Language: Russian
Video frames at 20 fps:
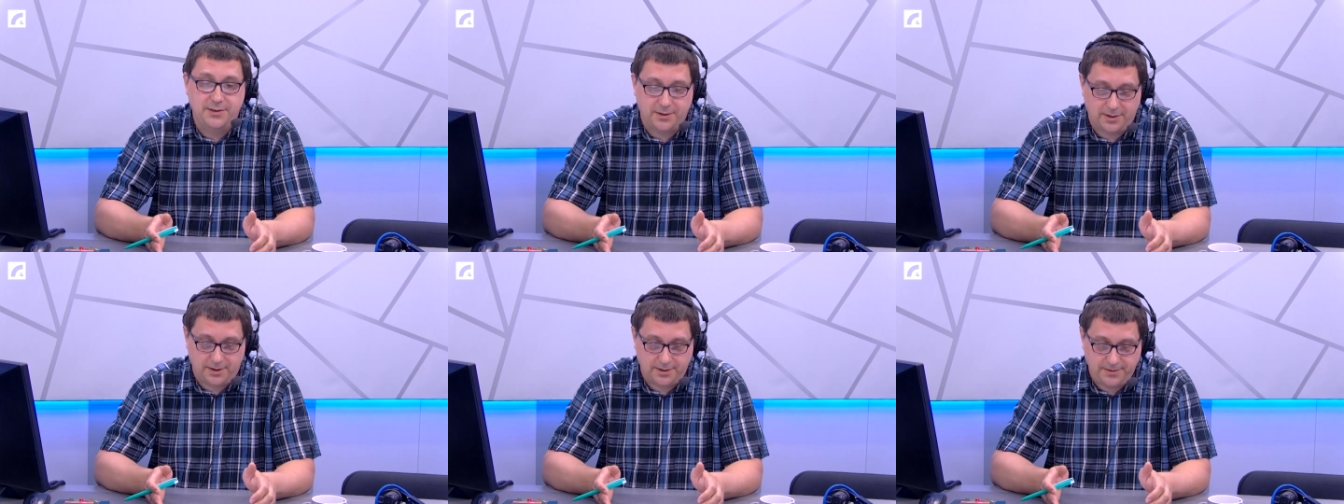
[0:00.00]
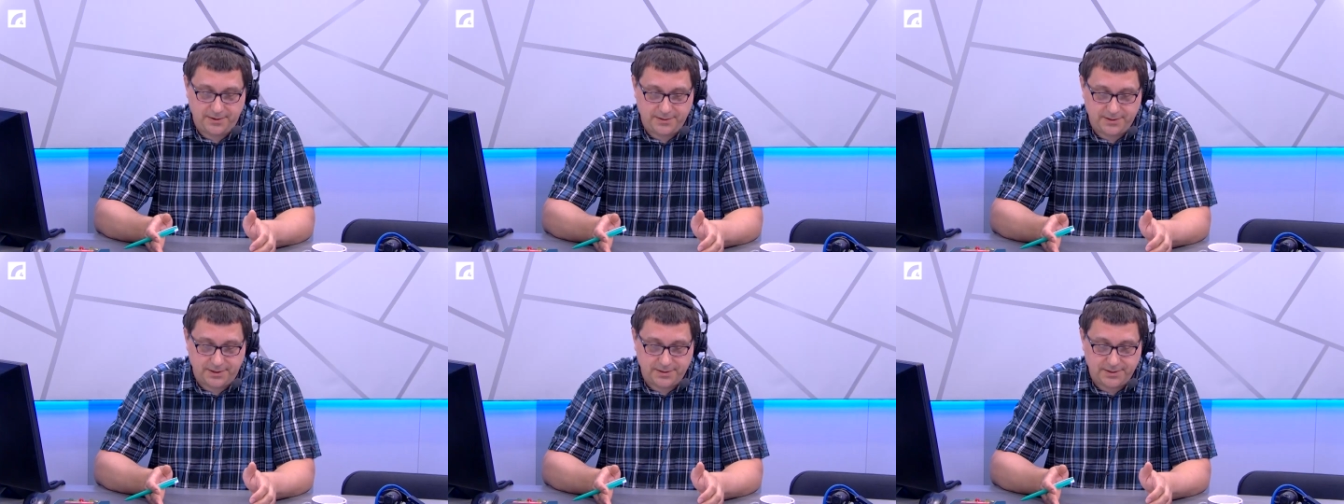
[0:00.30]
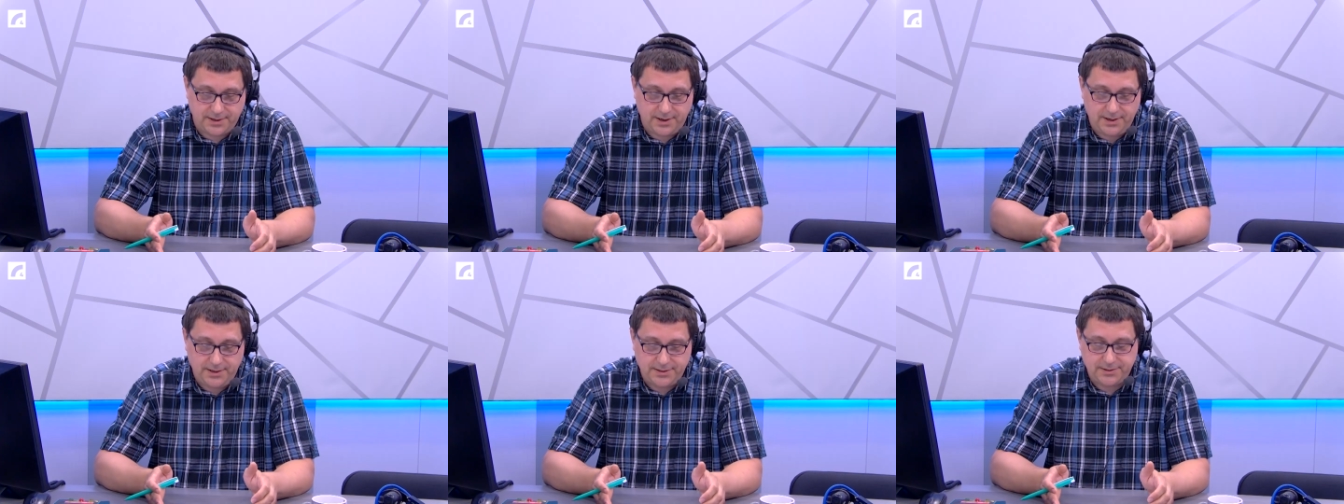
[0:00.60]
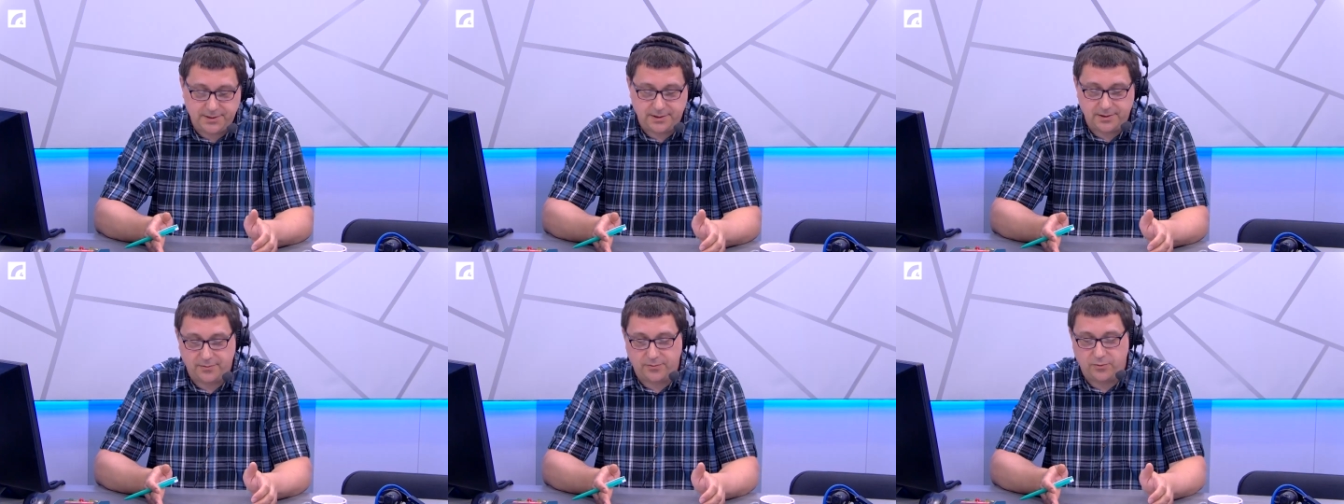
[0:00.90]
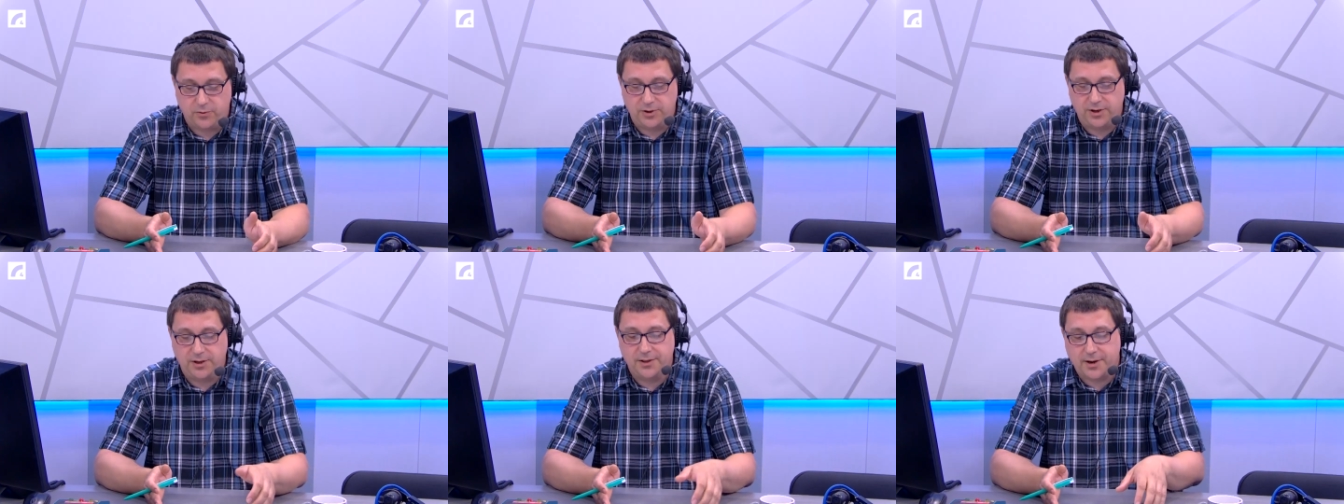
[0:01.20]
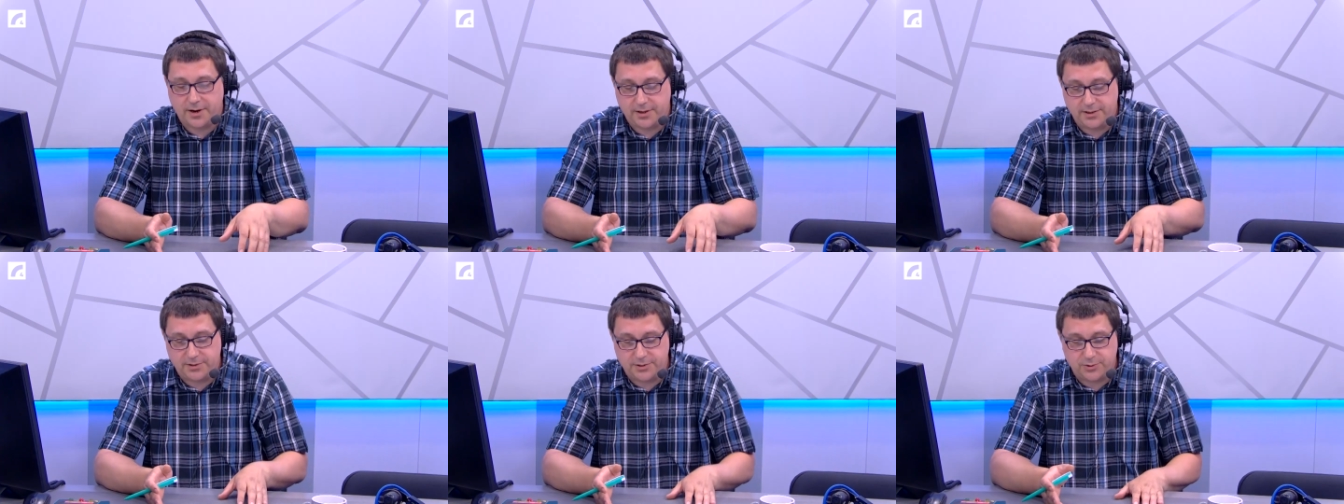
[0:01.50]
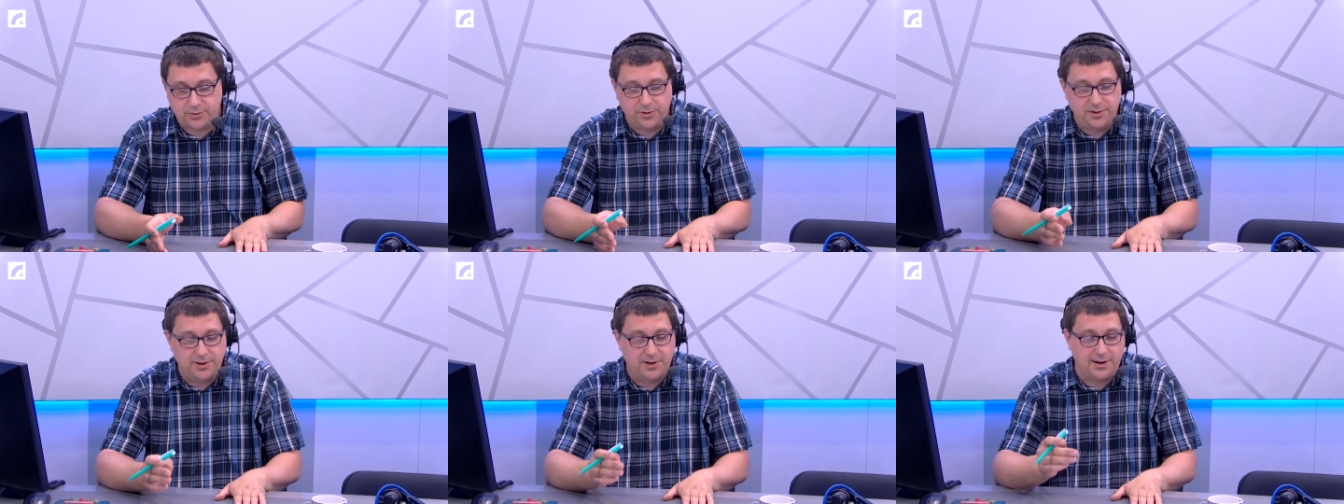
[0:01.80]
латвийской столицей на фоне
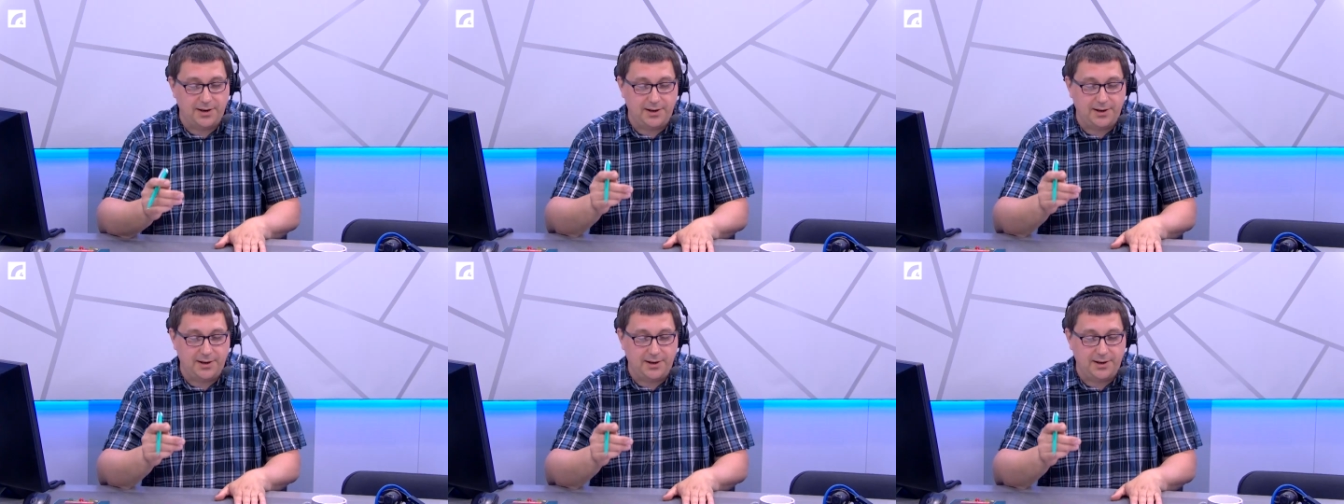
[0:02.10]
традиционных